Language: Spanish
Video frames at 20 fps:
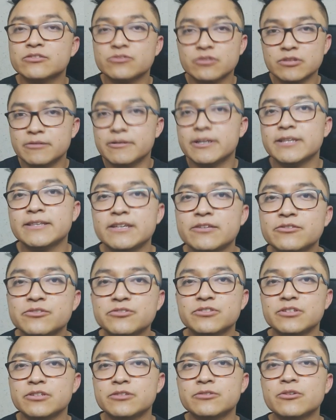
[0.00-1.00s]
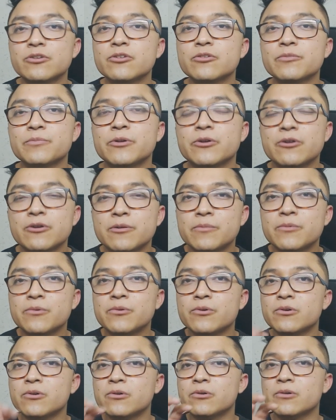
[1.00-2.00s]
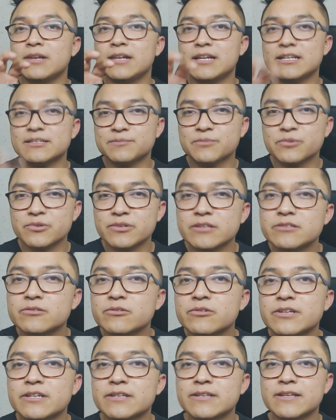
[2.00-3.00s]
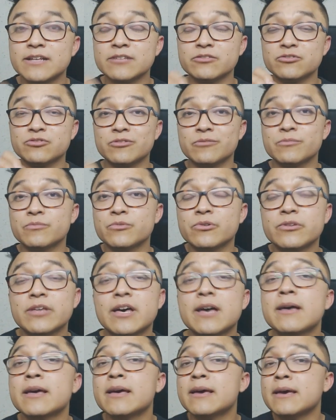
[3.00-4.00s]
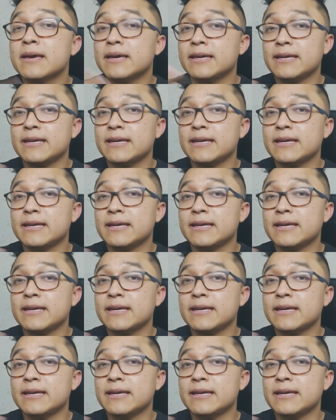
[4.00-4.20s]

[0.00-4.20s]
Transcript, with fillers: son divertidos y todo, pero como las modas lo dictan, son moda,